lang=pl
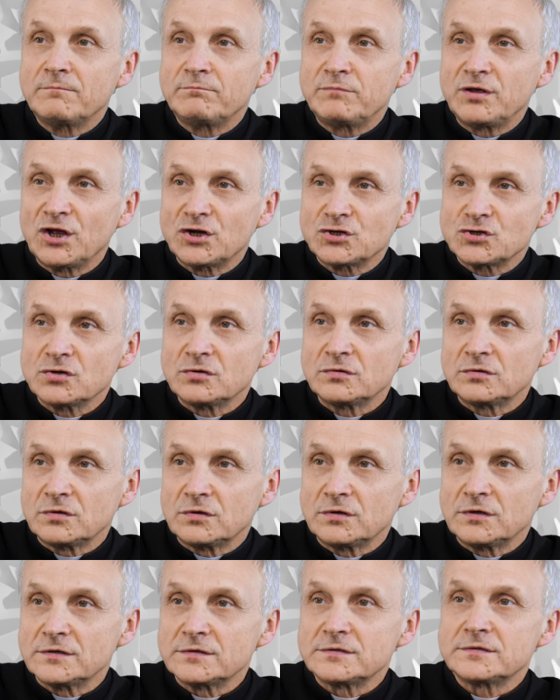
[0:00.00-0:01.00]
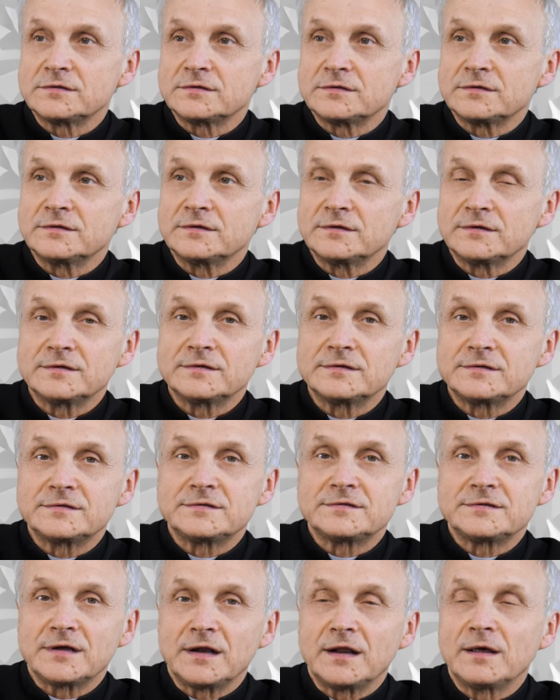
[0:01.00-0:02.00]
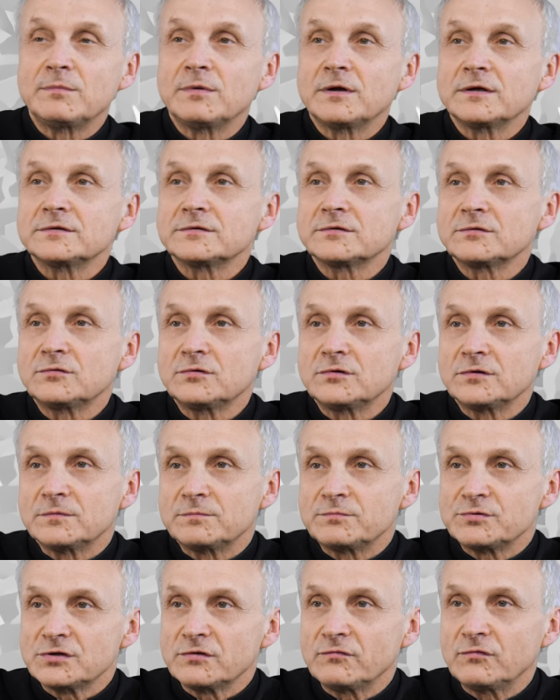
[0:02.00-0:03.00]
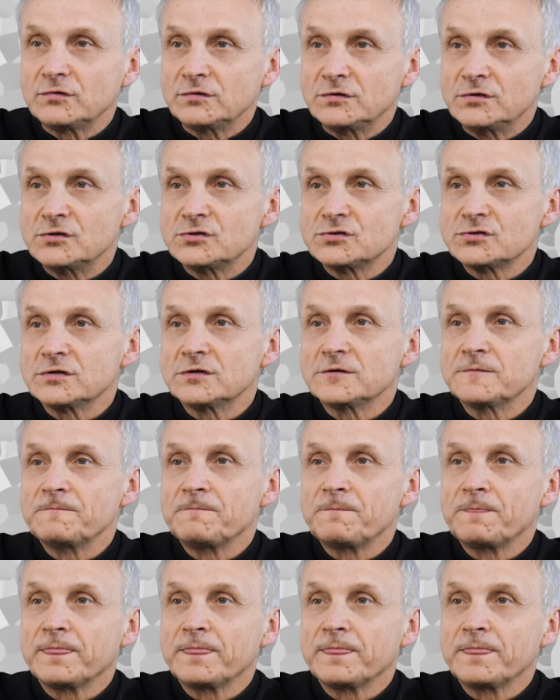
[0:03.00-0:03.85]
pierwszą to jest y, celebrans, który przewodniczy,